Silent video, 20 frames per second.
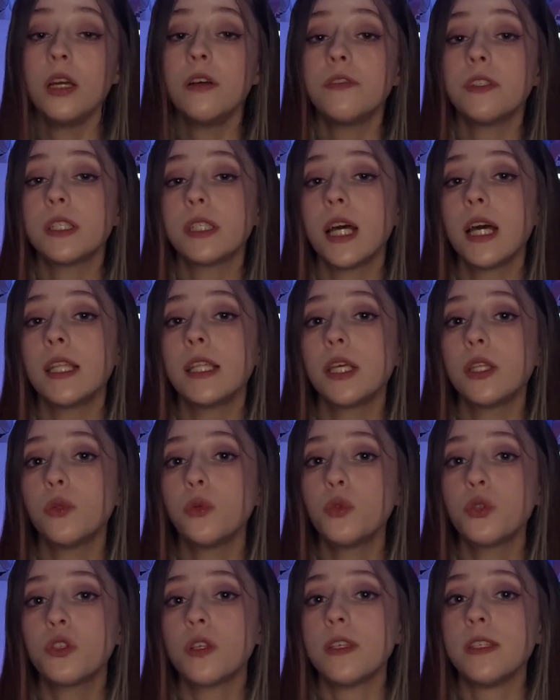Всегда
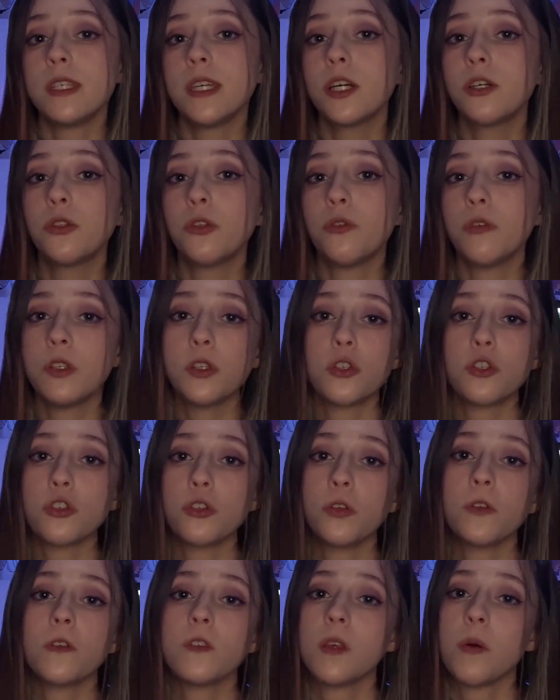найдутся те, кто видит
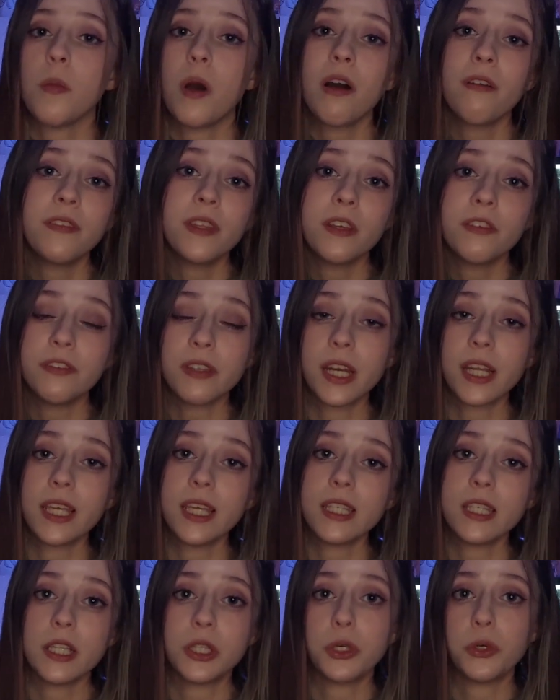что-то забавное в
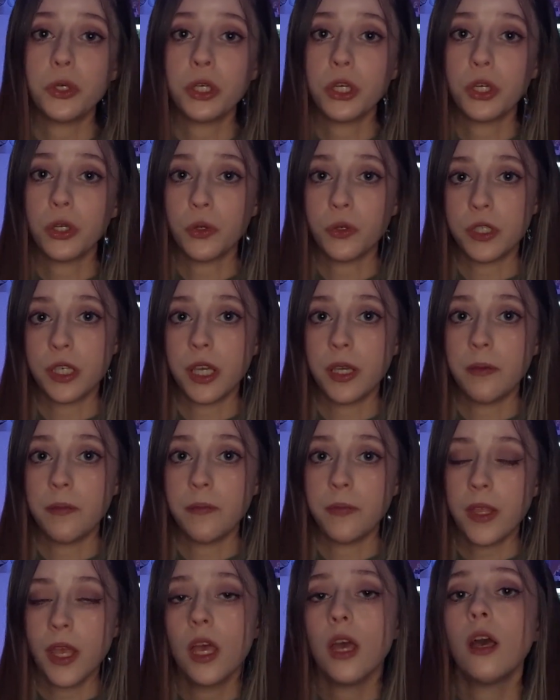трагедии других людей.
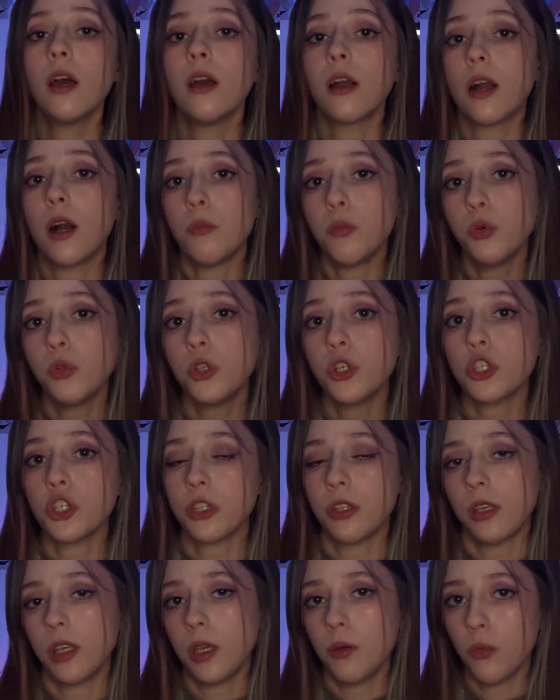Кому-то же
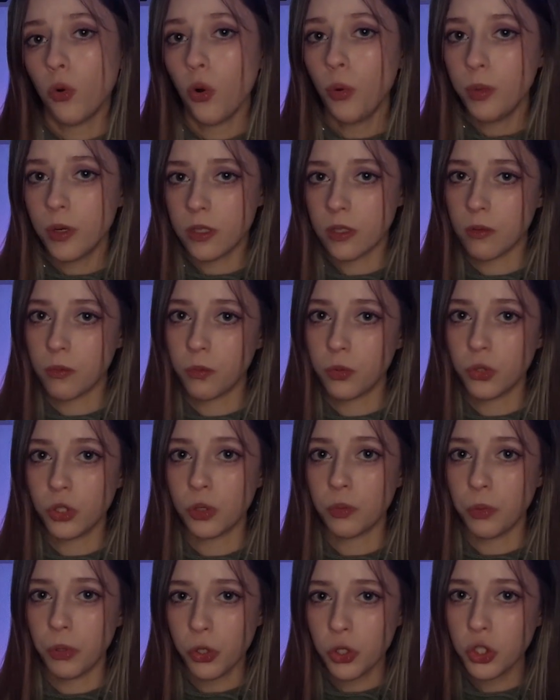таким образом
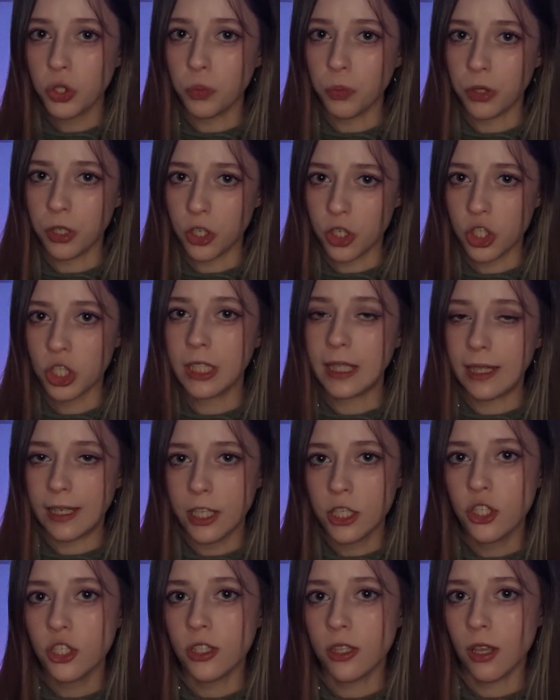будет проще пережить
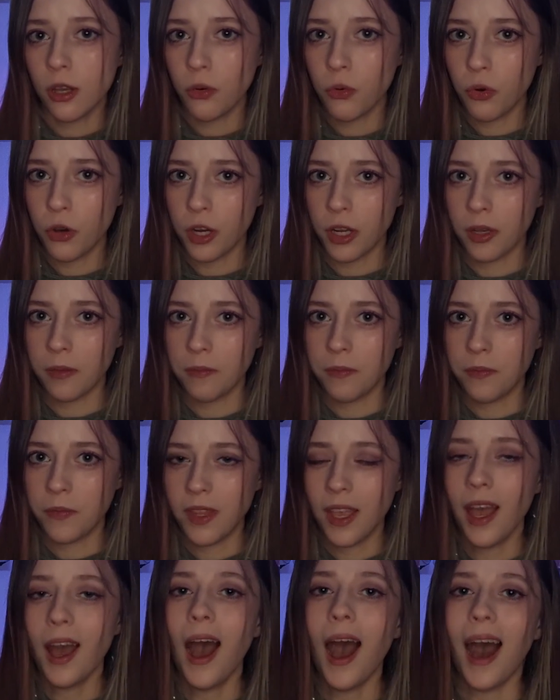личное горе,
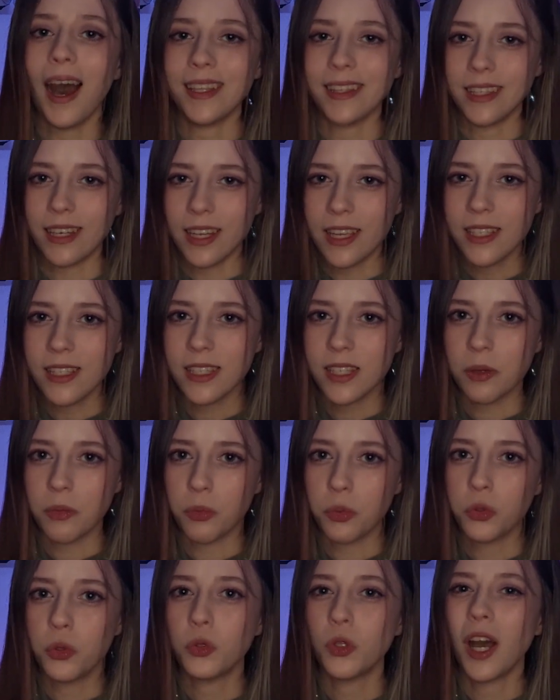а третьи
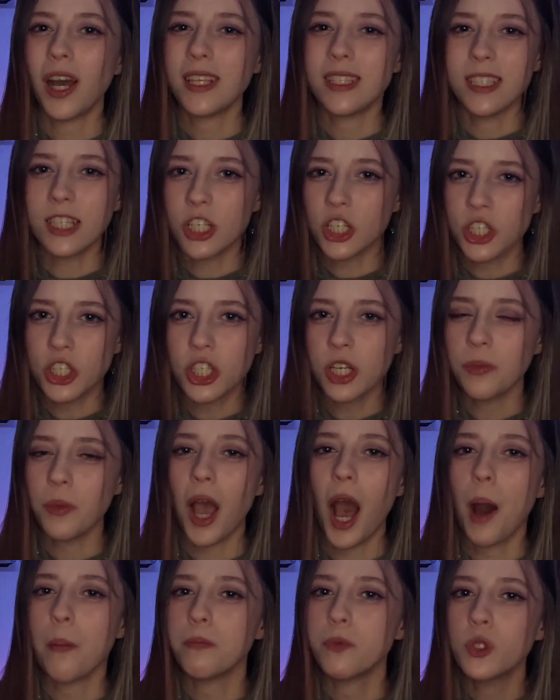будут одержимы
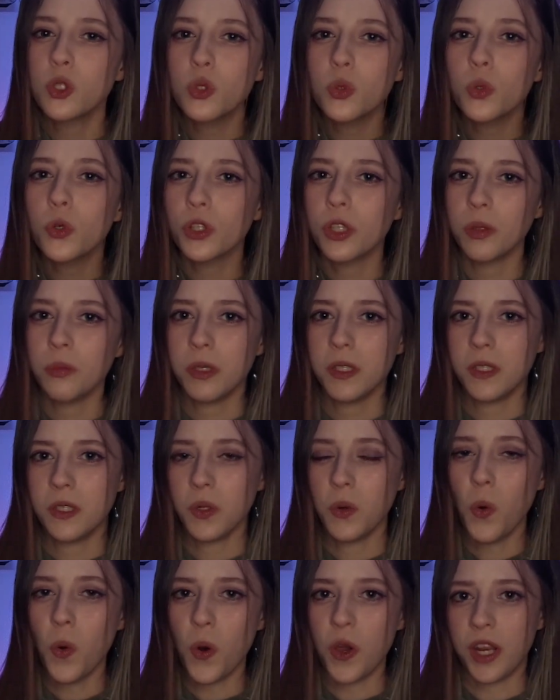абсурдными
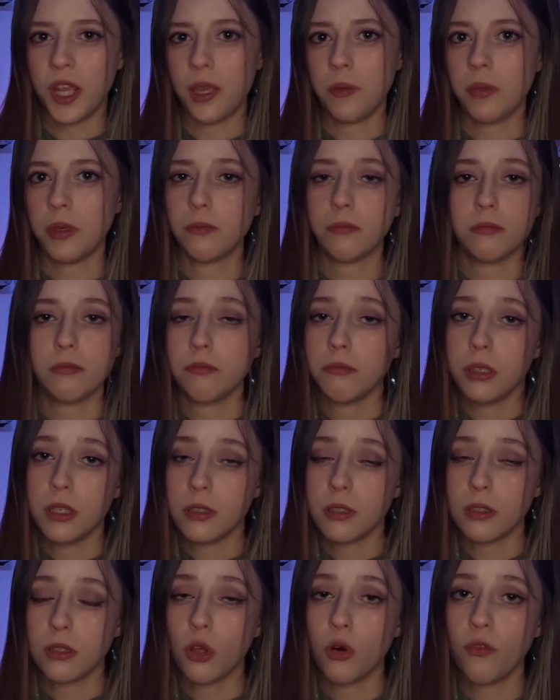теориями,
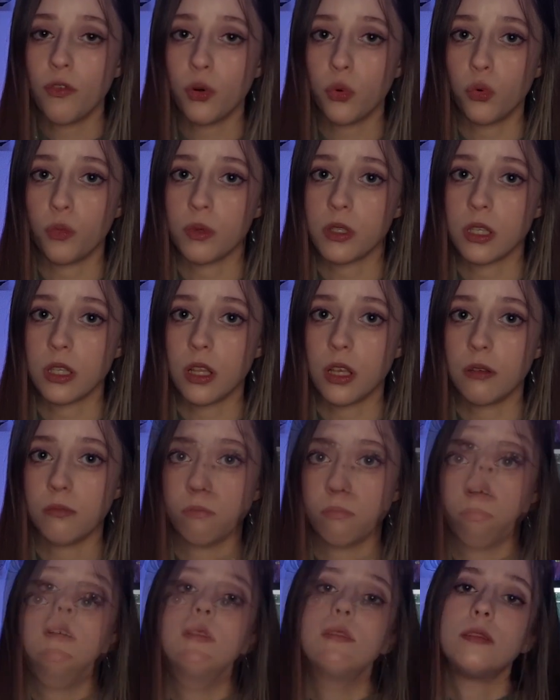без злого умысла.
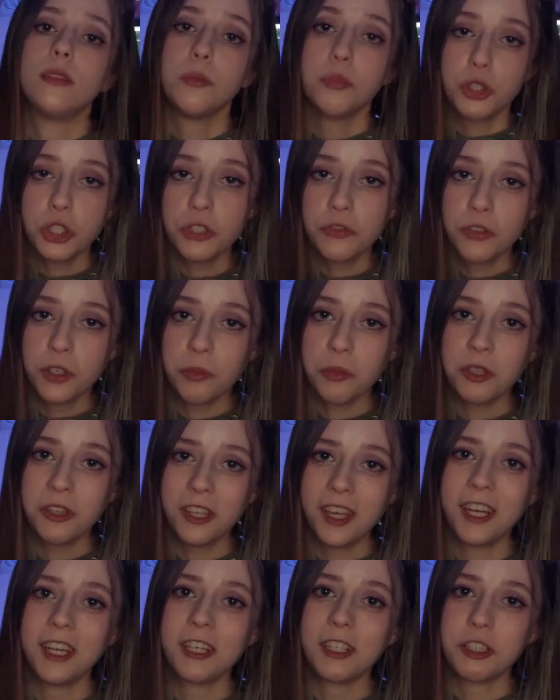Напишите в
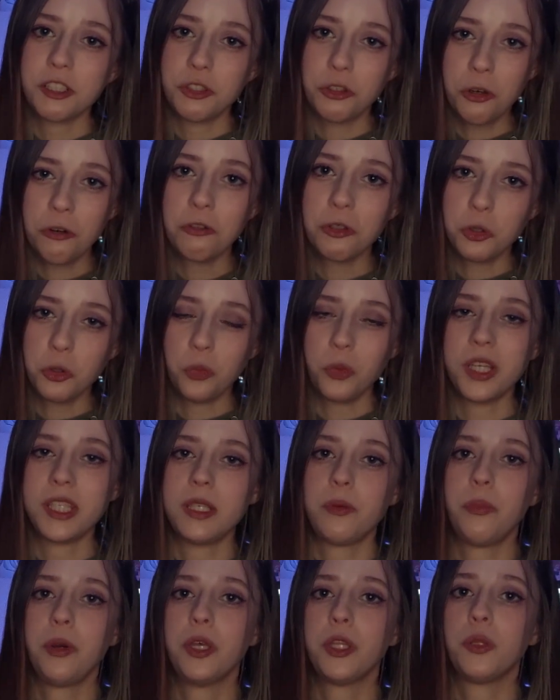комментариях, что вы
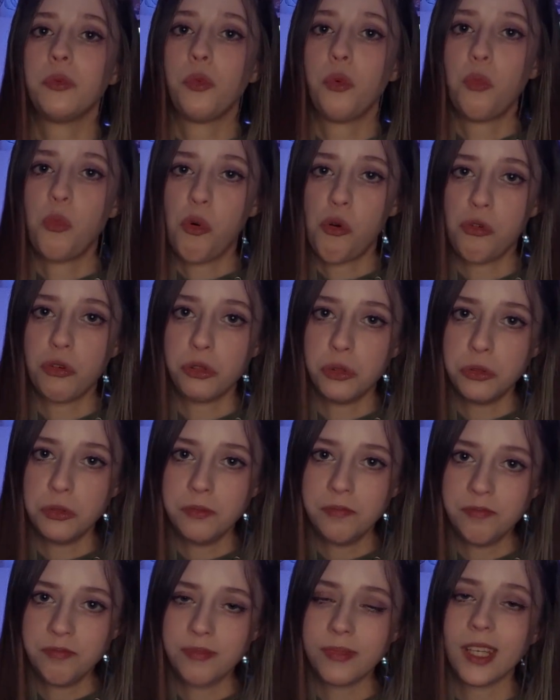думаете по этому поводу.
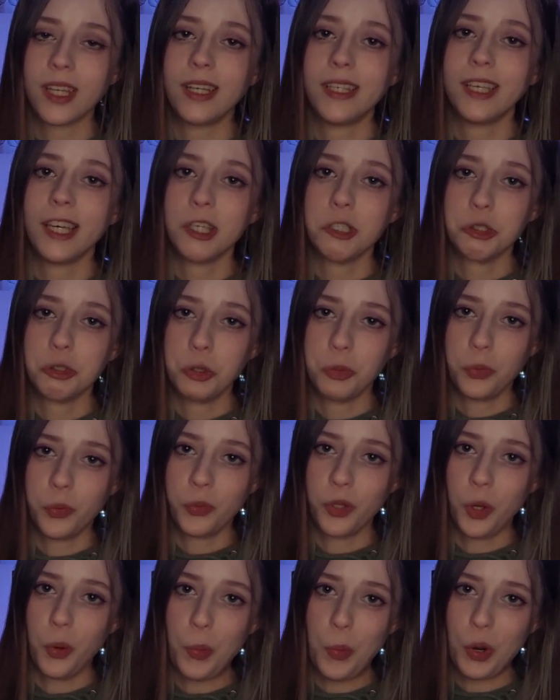Я еще
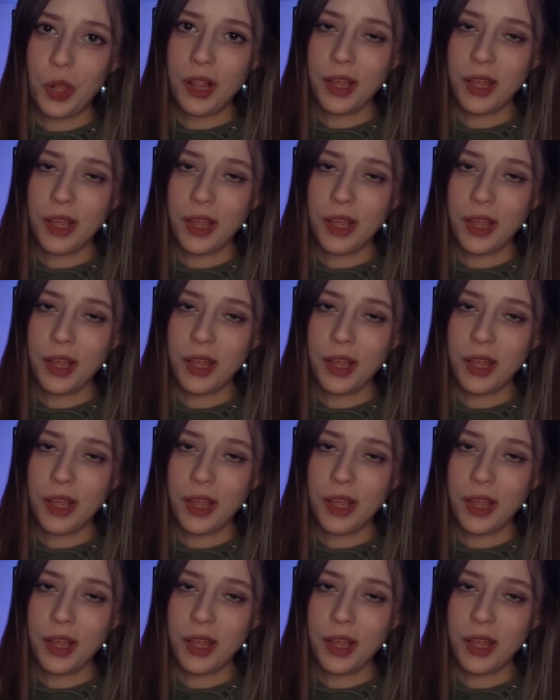напоминаю про